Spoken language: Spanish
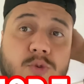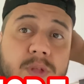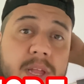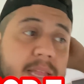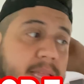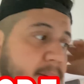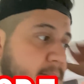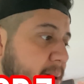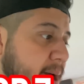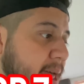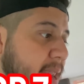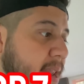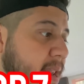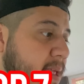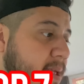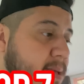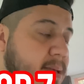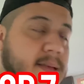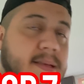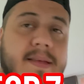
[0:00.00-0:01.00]
un animal
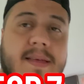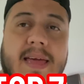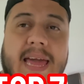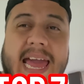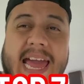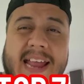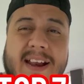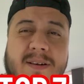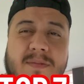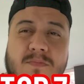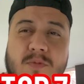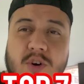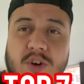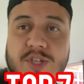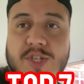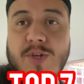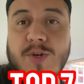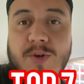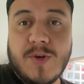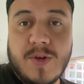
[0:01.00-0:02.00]

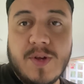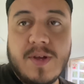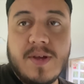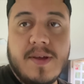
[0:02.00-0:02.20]
hermoso,